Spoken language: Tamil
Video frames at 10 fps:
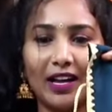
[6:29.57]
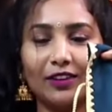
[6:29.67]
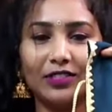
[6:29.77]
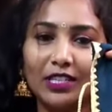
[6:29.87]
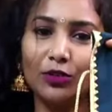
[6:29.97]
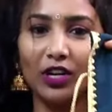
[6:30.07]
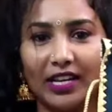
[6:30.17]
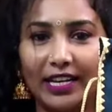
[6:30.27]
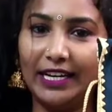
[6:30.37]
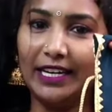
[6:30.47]
பார்க்க வந்து
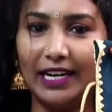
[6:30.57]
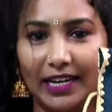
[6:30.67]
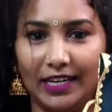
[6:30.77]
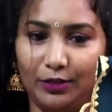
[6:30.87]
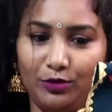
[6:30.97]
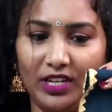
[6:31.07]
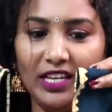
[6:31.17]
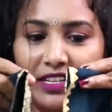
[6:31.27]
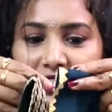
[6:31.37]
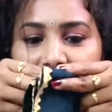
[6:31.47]
உங்களுக்கு நீட்டா அழகா
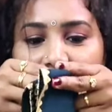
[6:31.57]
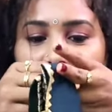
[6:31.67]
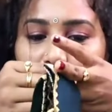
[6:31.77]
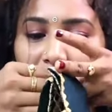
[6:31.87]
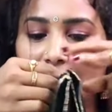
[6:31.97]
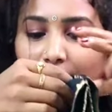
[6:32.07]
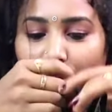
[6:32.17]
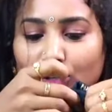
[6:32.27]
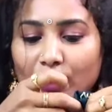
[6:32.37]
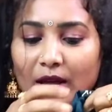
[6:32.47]
இருக்குங்க எம்ப்ராய்டரி
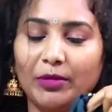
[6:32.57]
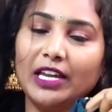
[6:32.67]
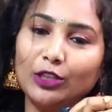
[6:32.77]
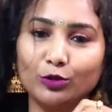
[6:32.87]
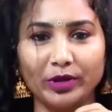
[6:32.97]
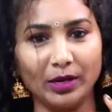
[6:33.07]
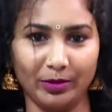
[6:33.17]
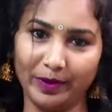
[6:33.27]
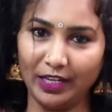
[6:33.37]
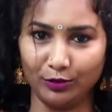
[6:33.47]
மட்டும் இல்லாம இதுவுமே
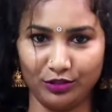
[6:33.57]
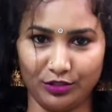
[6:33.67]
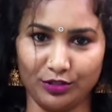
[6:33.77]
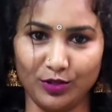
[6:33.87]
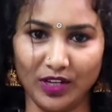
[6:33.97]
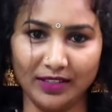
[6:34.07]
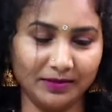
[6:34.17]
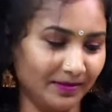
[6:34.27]
நம்ம பண்ணி கொடுத்துட்டு இருக்கோம் ஓகே